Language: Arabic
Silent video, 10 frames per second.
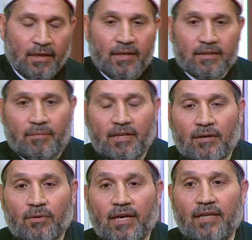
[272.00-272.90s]
طب
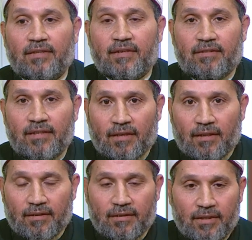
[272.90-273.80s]
لو كانت
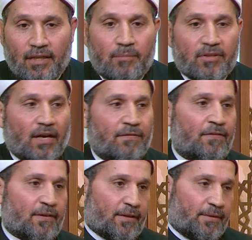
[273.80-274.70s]
كتير نعم. يلبس
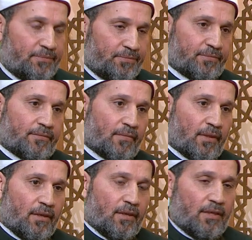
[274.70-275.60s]
حفاضة
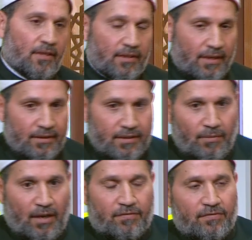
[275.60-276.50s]
نعم.
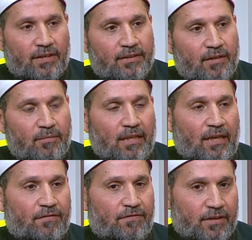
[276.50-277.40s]
يستخدم حفاضة من
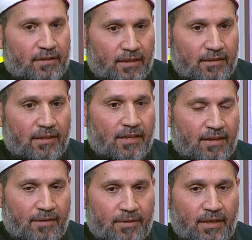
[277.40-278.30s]
الحفاضات اللي هي
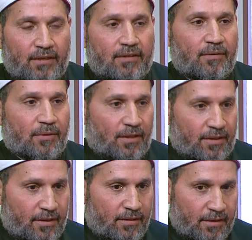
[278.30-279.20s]
زي بتاعة كبار
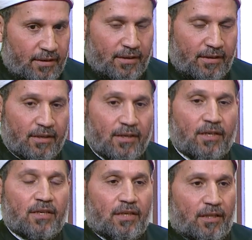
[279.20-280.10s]
السن كده
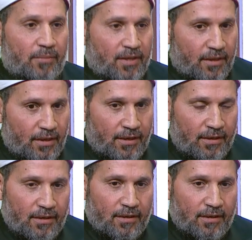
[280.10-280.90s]
يلبسها